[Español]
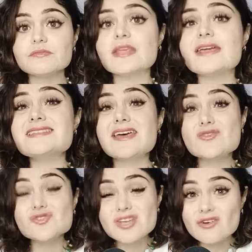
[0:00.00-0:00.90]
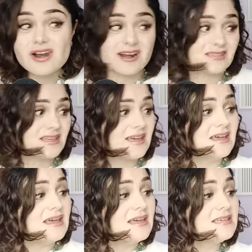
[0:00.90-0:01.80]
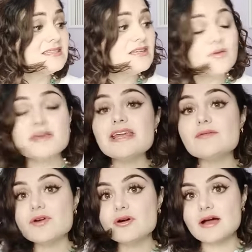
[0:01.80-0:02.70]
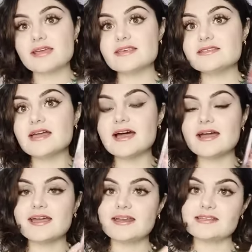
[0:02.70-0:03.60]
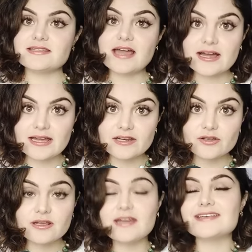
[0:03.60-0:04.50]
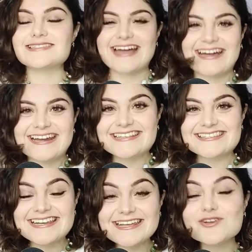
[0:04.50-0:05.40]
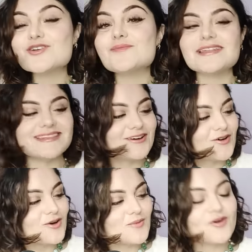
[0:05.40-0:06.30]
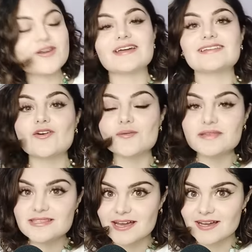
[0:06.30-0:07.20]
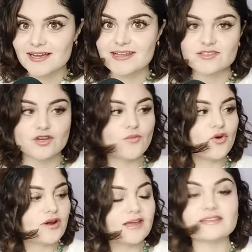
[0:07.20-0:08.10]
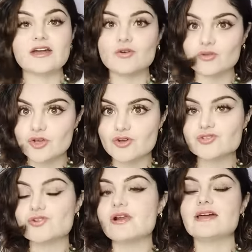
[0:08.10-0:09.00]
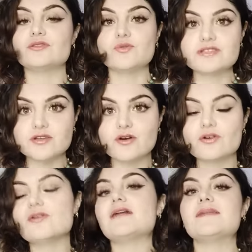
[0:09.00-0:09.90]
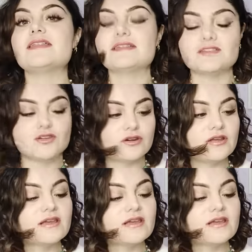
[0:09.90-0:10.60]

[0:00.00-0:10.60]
Está en 11 dólares. Y si no mi libro, aquí está en este ángel, en este ángel, este libro yo platico cómo conecté con mis ángeles, cómo conecté con Dios, con la intuición, con la meditación.